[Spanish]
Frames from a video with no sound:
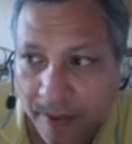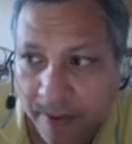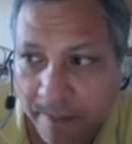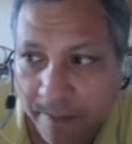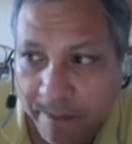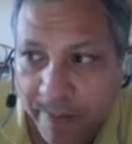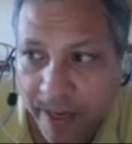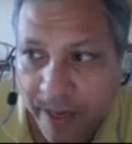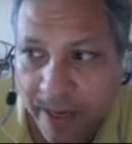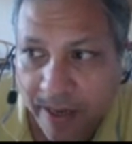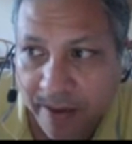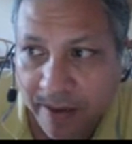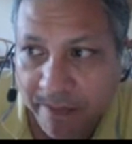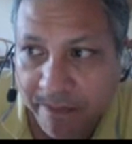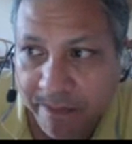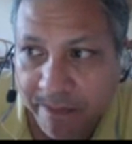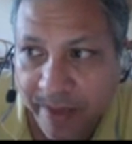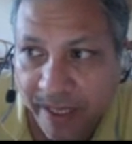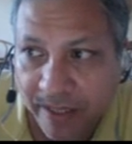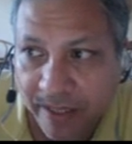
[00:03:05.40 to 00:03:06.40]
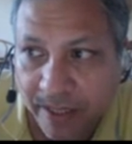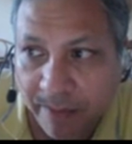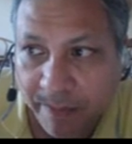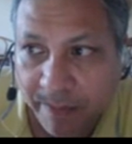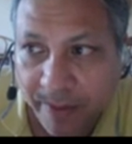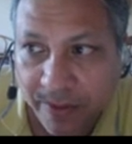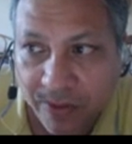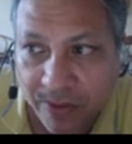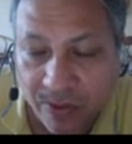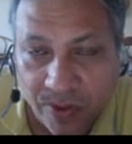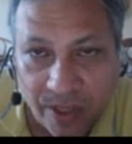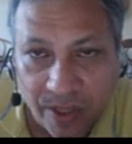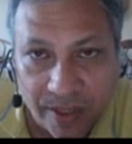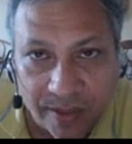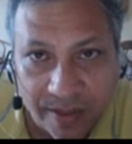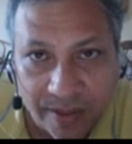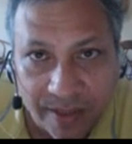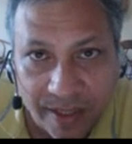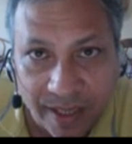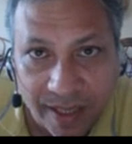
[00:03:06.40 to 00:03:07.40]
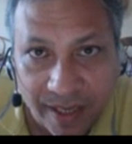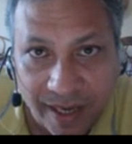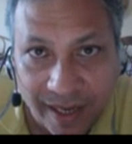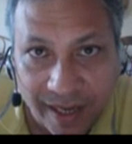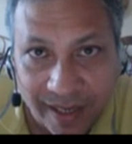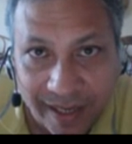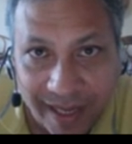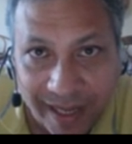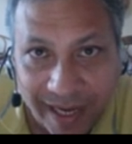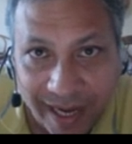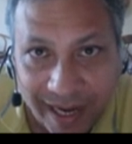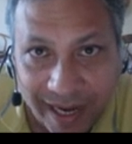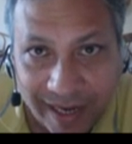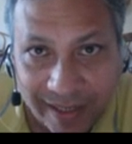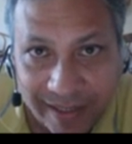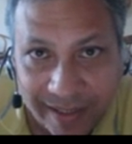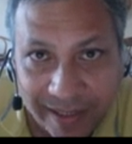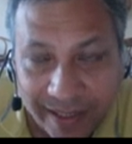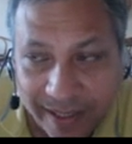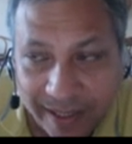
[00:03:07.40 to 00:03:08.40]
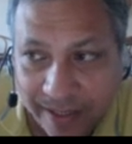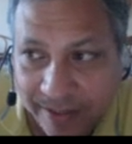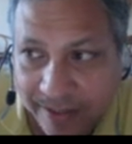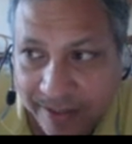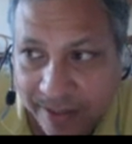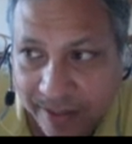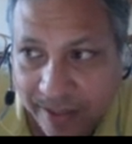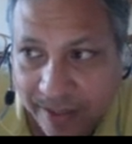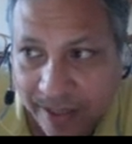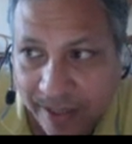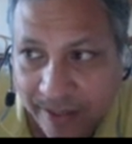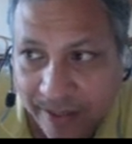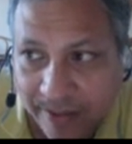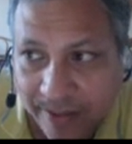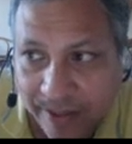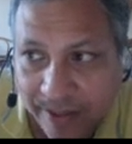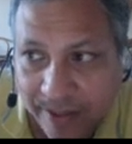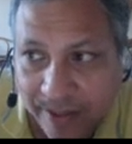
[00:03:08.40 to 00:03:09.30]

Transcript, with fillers: para 20 personas de la gran cantidad